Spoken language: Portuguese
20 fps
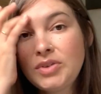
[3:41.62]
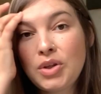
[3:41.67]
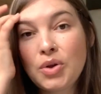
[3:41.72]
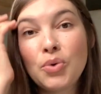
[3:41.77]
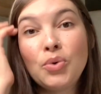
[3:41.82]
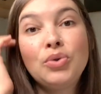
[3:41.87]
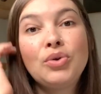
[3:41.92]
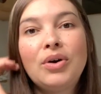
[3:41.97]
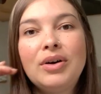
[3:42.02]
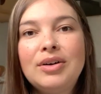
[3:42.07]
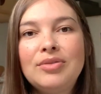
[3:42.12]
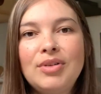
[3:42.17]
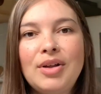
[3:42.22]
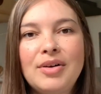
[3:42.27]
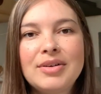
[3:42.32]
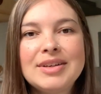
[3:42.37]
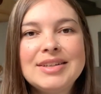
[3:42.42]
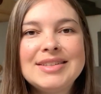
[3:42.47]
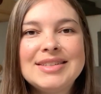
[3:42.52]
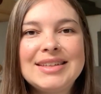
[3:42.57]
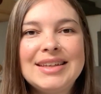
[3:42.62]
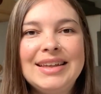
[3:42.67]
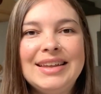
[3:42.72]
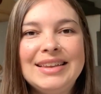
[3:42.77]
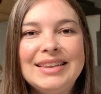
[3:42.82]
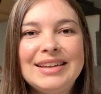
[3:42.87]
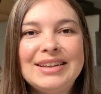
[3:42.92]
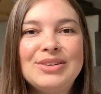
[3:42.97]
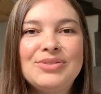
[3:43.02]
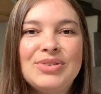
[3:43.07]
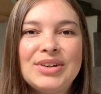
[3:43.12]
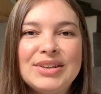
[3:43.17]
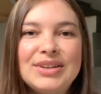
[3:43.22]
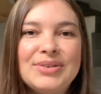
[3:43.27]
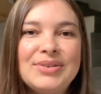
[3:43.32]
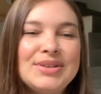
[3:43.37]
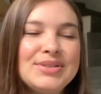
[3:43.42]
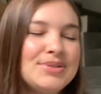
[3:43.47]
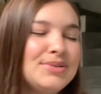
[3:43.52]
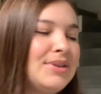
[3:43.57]
o torrão logo em seguida, tu vai ter
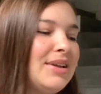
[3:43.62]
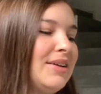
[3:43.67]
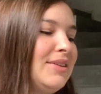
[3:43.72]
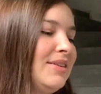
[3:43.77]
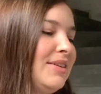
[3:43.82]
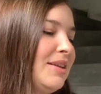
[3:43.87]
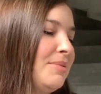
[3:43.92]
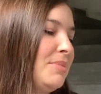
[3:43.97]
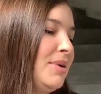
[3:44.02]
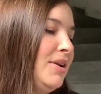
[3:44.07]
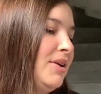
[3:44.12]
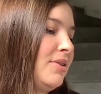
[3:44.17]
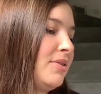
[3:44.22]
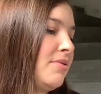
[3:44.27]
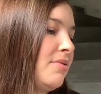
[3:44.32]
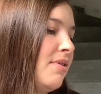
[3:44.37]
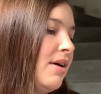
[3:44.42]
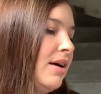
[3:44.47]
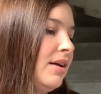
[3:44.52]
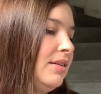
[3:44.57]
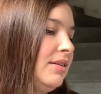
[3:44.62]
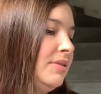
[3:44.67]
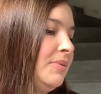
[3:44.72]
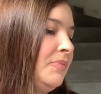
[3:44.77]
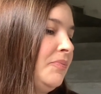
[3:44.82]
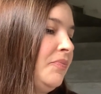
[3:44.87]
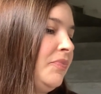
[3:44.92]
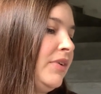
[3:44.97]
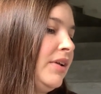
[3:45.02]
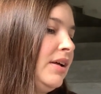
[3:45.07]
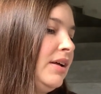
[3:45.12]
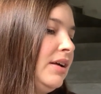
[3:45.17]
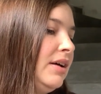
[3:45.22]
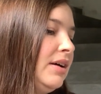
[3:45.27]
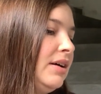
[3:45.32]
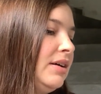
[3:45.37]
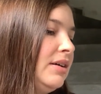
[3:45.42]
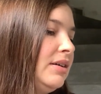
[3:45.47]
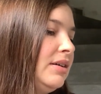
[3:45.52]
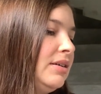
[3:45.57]
um resultado até melhor com ela.
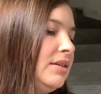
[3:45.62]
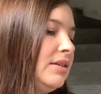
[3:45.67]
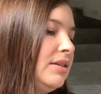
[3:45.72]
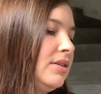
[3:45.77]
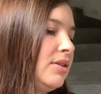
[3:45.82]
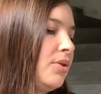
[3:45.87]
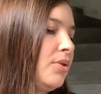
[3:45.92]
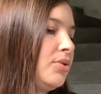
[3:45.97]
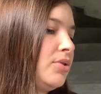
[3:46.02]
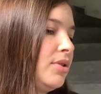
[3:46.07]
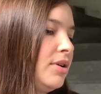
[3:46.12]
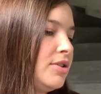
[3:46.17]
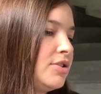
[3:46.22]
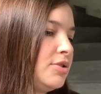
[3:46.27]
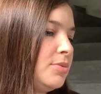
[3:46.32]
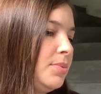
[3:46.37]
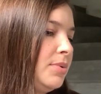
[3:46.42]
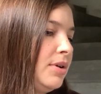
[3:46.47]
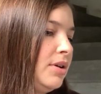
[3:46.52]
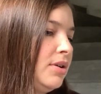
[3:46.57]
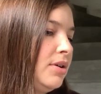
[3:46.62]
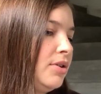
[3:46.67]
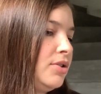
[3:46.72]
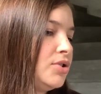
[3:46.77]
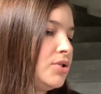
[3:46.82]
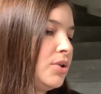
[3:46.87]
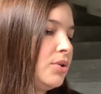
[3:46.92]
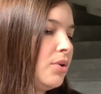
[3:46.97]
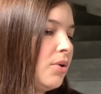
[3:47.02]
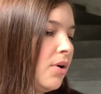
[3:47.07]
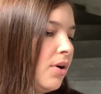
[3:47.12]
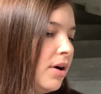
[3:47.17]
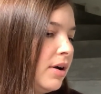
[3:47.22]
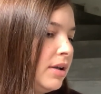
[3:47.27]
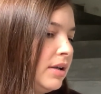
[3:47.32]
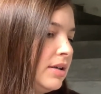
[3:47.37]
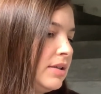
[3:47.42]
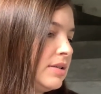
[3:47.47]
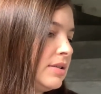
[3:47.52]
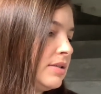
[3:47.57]
Uh, controle superior de
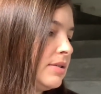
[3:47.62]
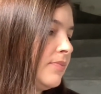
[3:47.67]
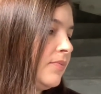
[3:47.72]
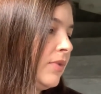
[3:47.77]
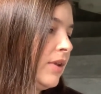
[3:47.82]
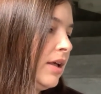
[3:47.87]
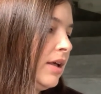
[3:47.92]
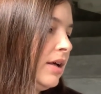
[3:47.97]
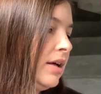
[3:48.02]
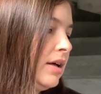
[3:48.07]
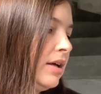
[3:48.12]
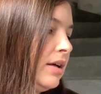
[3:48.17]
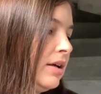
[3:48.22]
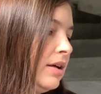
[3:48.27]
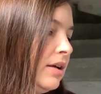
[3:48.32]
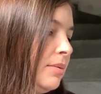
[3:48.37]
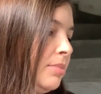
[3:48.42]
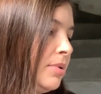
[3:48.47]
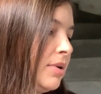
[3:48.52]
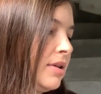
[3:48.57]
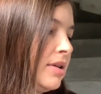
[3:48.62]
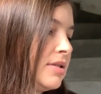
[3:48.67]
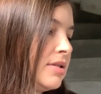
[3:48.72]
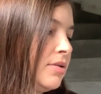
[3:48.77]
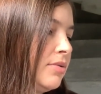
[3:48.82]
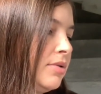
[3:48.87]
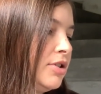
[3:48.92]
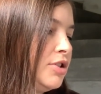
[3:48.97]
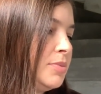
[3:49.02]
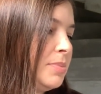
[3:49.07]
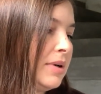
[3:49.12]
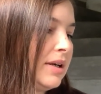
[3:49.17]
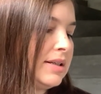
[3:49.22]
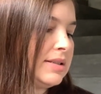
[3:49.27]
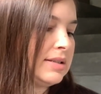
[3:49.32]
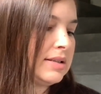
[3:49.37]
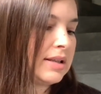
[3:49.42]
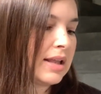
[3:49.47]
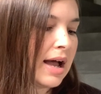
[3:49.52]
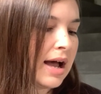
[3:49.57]
odores, uh, proteção
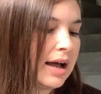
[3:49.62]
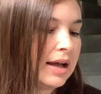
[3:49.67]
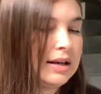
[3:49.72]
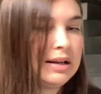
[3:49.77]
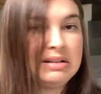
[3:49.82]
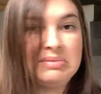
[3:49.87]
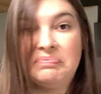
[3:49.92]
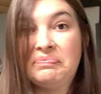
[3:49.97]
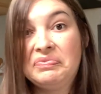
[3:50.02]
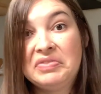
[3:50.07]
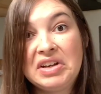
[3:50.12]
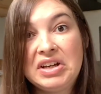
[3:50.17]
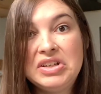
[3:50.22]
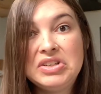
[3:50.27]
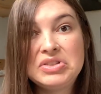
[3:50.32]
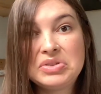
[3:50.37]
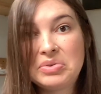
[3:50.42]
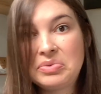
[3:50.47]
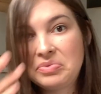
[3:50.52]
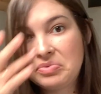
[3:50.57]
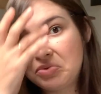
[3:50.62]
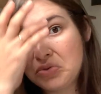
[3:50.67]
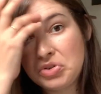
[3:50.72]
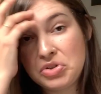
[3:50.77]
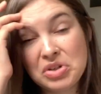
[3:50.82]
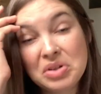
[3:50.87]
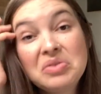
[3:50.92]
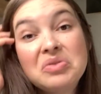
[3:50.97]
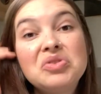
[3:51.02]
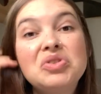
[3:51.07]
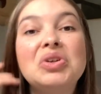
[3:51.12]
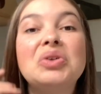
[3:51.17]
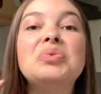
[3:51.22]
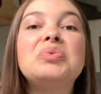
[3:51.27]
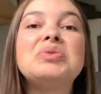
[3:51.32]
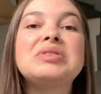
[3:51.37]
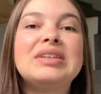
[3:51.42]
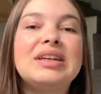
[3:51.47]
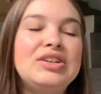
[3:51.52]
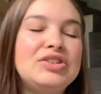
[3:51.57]
antiparasitária, aí já, já, eu
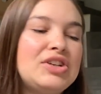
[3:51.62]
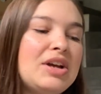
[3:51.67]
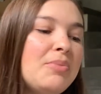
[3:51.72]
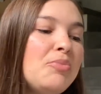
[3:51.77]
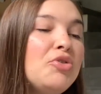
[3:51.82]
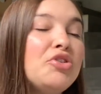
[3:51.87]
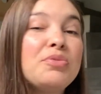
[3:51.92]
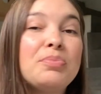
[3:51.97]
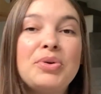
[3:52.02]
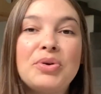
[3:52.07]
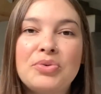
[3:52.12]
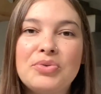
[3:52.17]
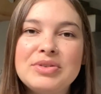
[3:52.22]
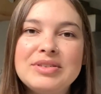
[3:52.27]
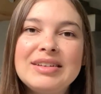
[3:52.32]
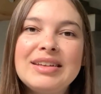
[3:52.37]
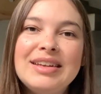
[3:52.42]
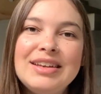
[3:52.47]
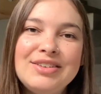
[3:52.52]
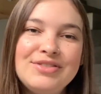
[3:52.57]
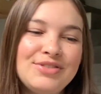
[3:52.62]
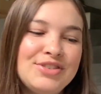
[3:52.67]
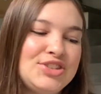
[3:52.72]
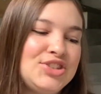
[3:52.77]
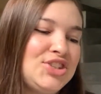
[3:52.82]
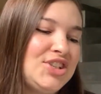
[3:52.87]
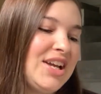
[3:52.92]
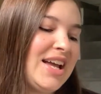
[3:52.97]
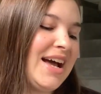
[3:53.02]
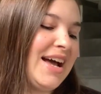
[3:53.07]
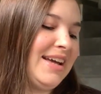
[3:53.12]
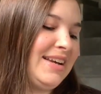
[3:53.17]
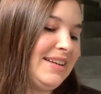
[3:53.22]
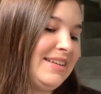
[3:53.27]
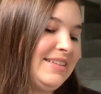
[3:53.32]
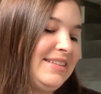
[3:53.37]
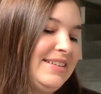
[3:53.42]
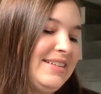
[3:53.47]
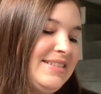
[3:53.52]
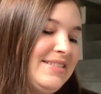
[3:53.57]
não sei, já é muito para eu conseguir investigar.
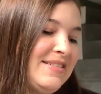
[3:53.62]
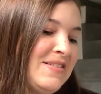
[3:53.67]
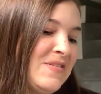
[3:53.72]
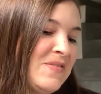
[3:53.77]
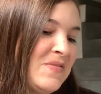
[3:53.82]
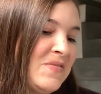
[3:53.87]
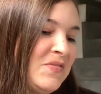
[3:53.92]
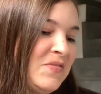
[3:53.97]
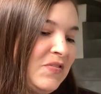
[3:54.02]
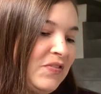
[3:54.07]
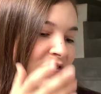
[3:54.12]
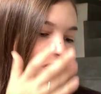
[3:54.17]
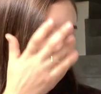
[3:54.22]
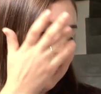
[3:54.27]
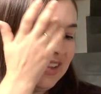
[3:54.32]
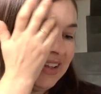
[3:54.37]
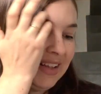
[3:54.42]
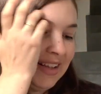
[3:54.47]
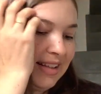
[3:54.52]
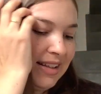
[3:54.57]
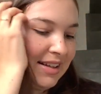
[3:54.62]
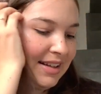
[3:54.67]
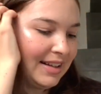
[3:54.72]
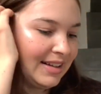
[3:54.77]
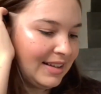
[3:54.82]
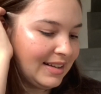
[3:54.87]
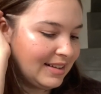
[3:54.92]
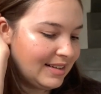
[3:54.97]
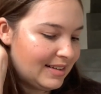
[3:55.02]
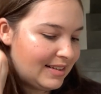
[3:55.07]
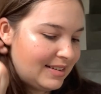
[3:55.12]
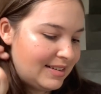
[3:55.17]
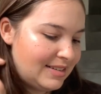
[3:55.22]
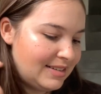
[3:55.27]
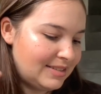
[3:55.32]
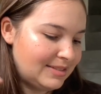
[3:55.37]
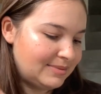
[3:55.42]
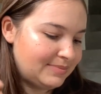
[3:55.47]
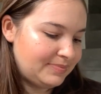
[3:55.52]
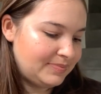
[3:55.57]
O uh,
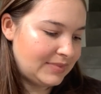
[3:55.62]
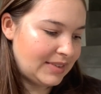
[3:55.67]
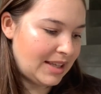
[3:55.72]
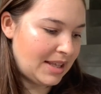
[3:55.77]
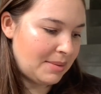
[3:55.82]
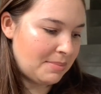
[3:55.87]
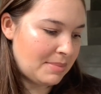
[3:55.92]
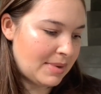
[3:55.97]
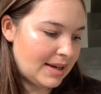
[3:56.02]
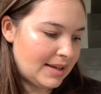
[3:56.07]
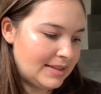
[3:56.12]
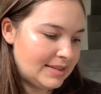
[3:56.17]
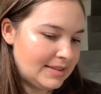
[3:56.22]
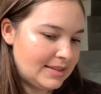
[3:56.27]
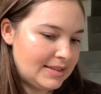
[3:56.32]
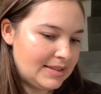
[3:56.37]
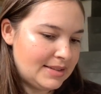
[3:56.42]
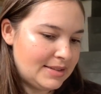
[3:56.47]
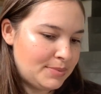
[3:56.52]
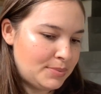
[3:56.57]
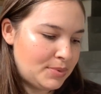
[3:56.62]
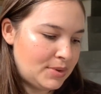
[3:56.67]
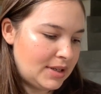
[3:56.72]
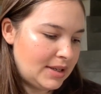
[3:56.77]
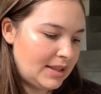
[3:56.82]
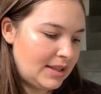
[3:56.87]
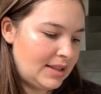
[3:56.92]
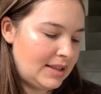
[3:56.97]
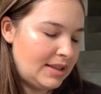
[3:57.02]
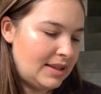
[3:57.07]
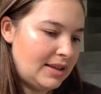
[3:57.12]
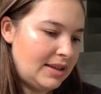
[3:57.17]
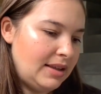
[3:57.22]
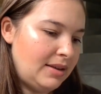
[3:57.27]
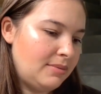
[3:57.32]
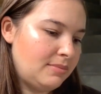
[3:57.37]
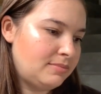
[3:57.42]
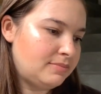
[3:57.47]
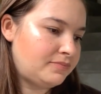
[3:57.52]
ah, que mais que diz por aqui?